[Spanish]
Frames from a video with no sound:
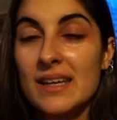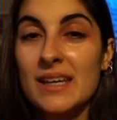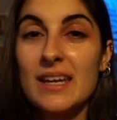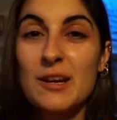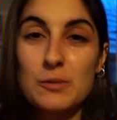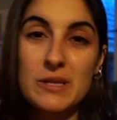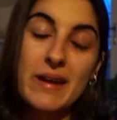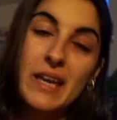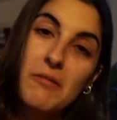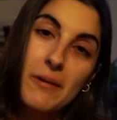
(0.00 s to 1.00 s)
Y como sabía
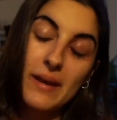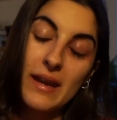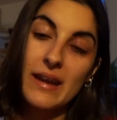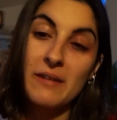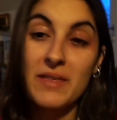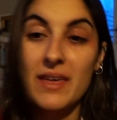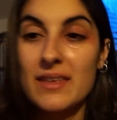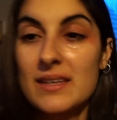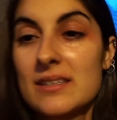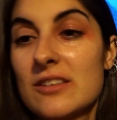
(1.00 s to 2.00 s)
que no iba a haber en
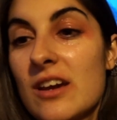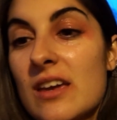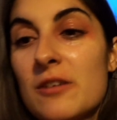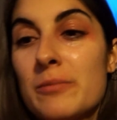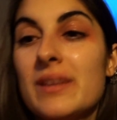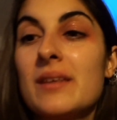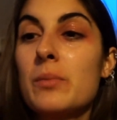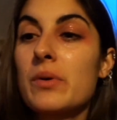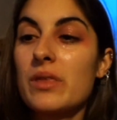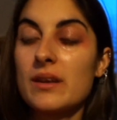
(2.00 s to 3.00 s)
Navidades, estoy aquí con mi té,
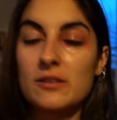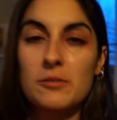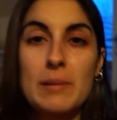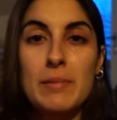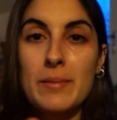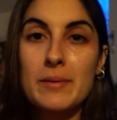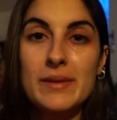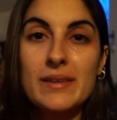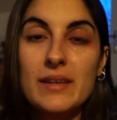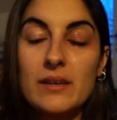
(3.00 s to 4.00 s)
por cierto, mi
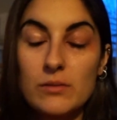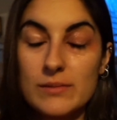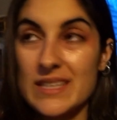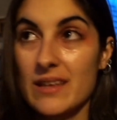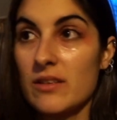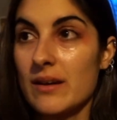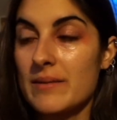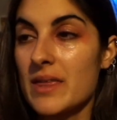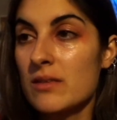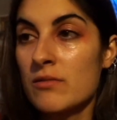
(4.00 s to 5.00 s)
peppermint tea, me está dando la
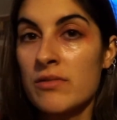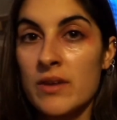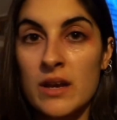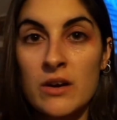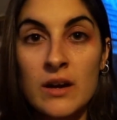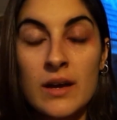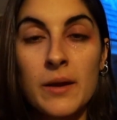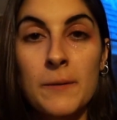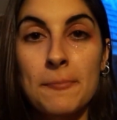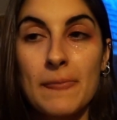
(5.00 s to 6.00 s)
vida, hace un frío,
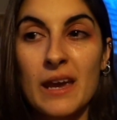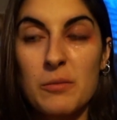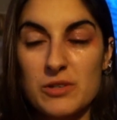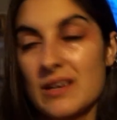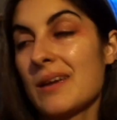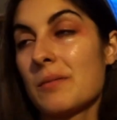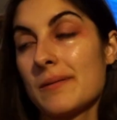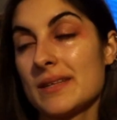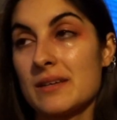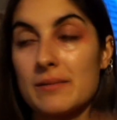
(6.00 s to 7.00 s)
eh, pues quería
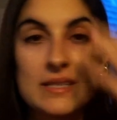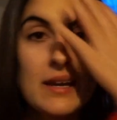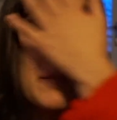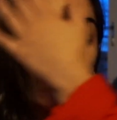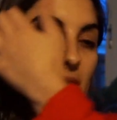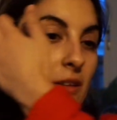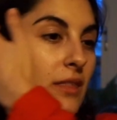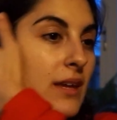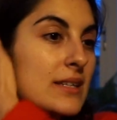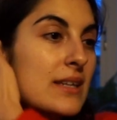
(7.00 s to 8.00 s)
aprovechar básicamente.
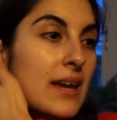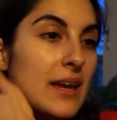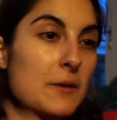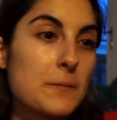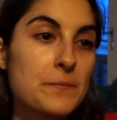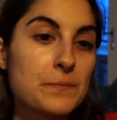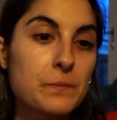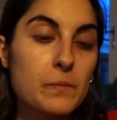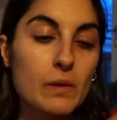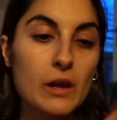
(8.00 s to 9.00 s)
Entonces, em,
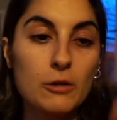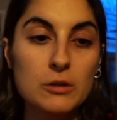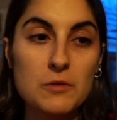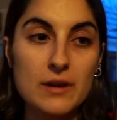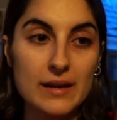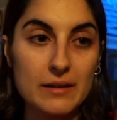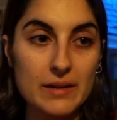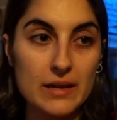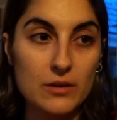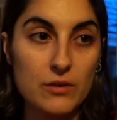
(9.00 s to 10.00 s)
lo último que
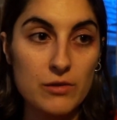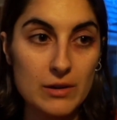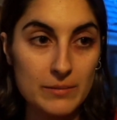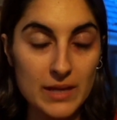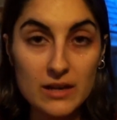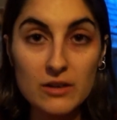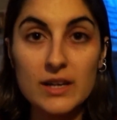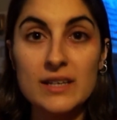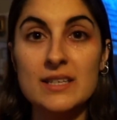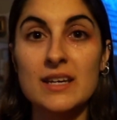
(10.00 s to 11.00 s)
grabé creo que fue el miércoles,